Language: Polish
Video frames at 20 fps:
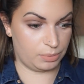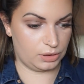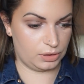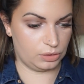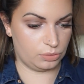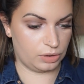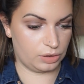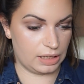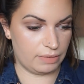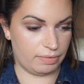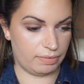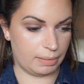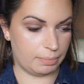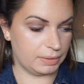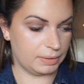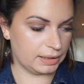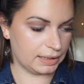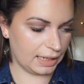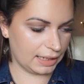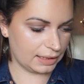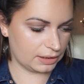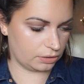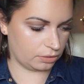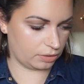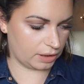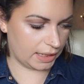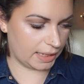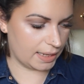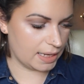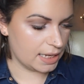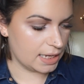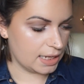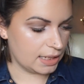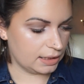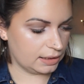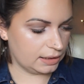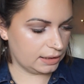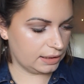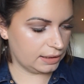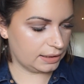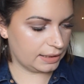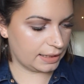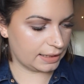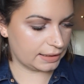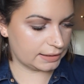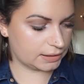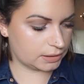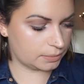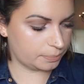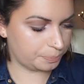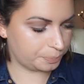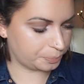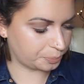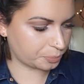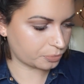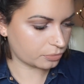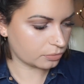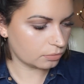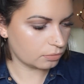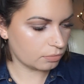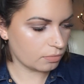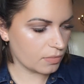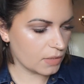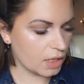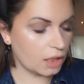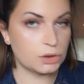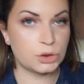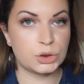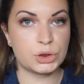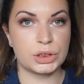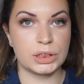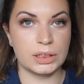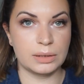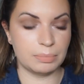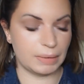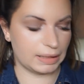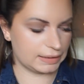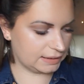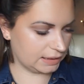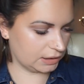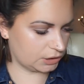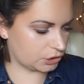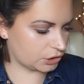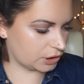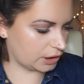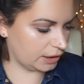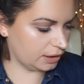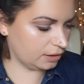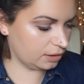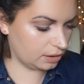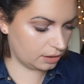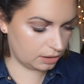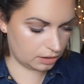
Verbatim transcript: podziękuję Wam na dole. I teraz trzy maseczki